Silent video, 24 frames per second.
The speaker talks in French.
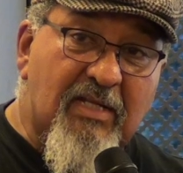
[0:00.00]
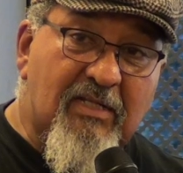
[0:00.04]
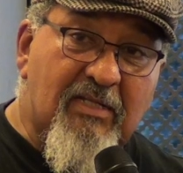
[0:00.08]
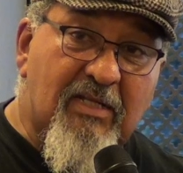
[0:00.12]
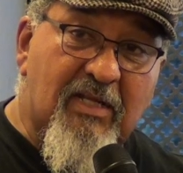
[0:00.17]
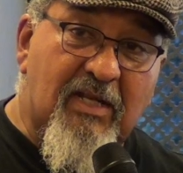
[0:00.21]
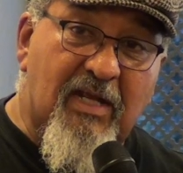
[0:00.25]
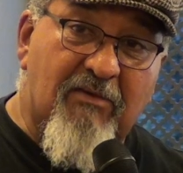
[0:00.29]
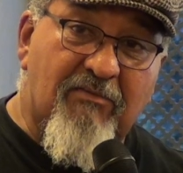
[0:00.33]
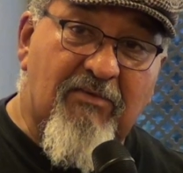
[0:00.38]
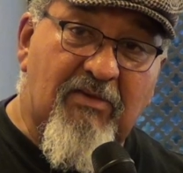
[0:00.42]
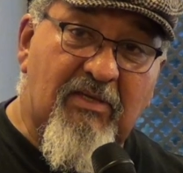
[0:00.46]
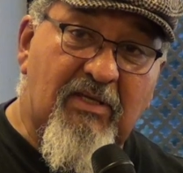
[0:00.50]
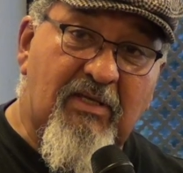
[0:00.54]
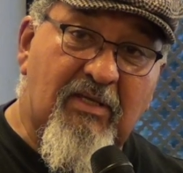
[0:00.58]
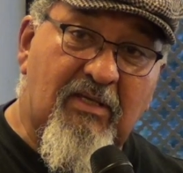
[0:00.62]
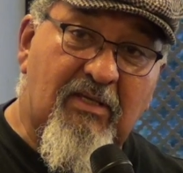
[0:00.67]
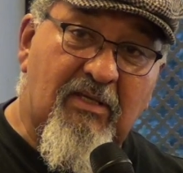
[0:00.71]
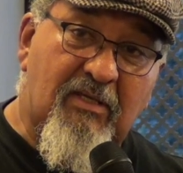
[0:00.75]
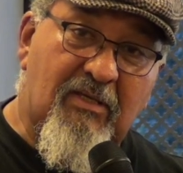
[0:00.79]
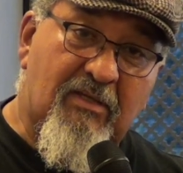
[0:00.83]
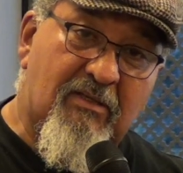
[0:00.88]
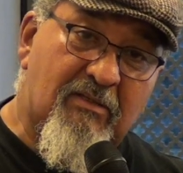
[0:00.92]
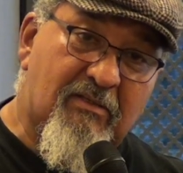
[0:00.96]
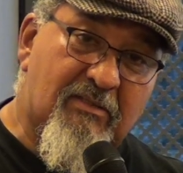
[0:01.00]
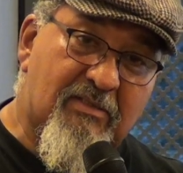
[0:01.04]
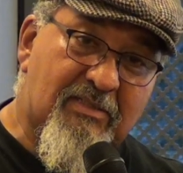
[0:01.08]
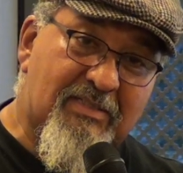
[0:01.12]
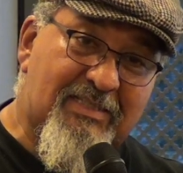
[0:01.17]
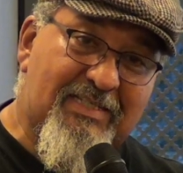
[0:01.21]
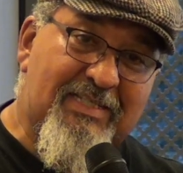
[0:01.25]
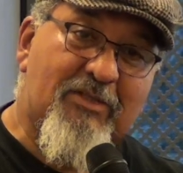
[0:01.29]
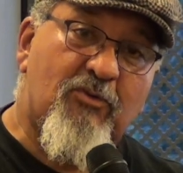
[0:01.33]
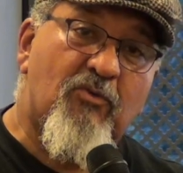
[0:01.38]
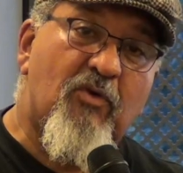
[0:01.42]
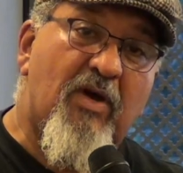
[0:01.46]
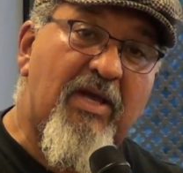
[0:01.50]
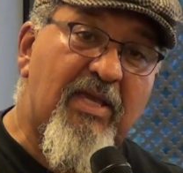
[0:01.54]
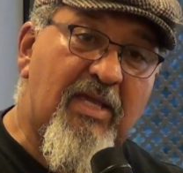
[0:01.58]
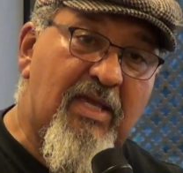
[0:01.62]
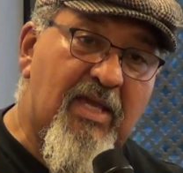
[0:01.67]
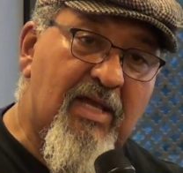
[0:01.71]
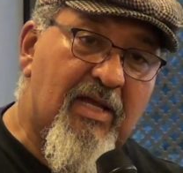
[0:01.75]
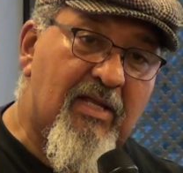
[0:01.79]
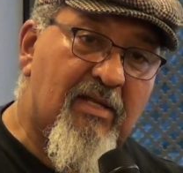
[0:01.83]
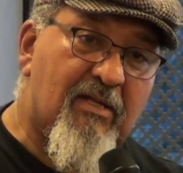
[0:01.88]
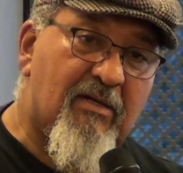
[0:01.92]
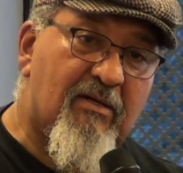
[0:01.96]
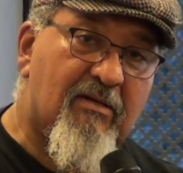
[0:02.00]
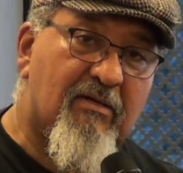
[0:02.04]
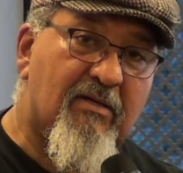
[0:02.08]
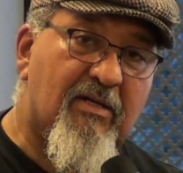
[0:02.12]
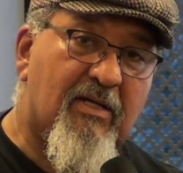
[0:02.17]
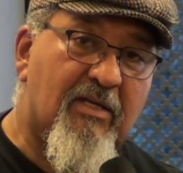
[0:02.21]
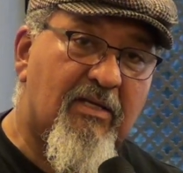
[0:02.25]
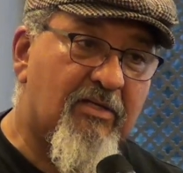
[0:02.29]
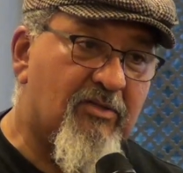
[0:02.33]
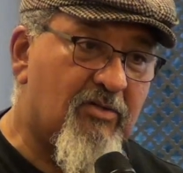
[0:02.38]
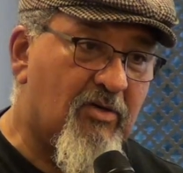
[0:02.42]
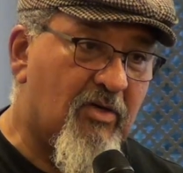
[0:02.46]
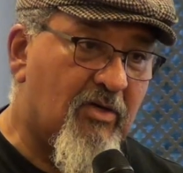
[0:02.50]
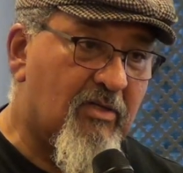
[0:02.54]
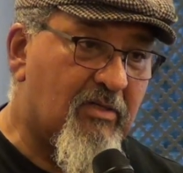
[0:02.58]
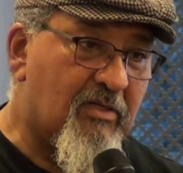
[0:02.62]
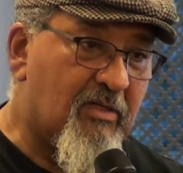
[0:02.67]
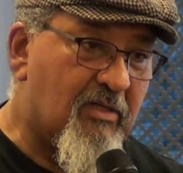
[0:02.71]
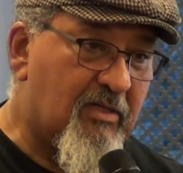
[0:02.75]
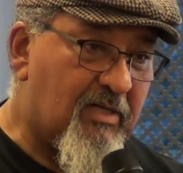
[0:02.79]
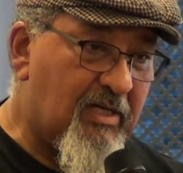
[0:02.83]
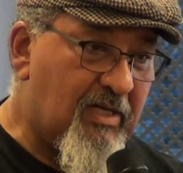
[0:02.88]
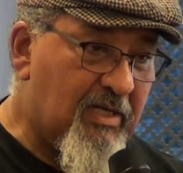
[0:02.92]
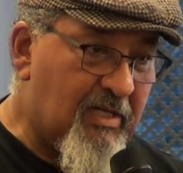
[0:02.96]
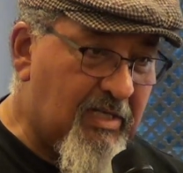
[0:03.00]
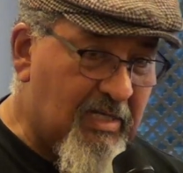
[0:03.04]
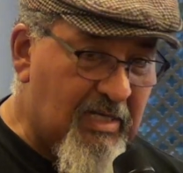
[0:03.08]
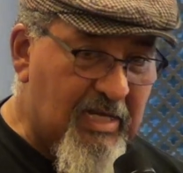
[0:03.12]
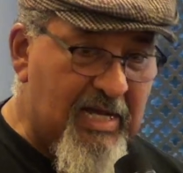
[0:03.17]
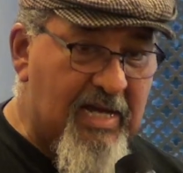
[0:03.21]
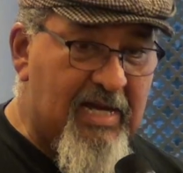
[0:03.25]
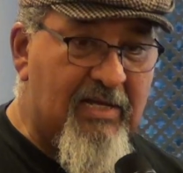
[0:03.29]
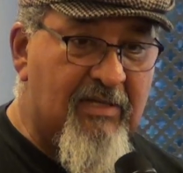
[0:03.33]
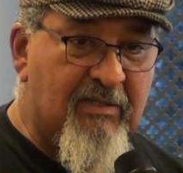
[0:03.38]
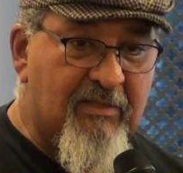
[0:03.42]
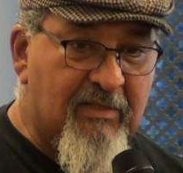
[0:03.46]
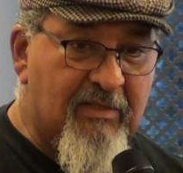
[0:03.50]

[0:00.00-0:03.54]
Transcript: de la vie citoyenne en quelque sorte. Et là,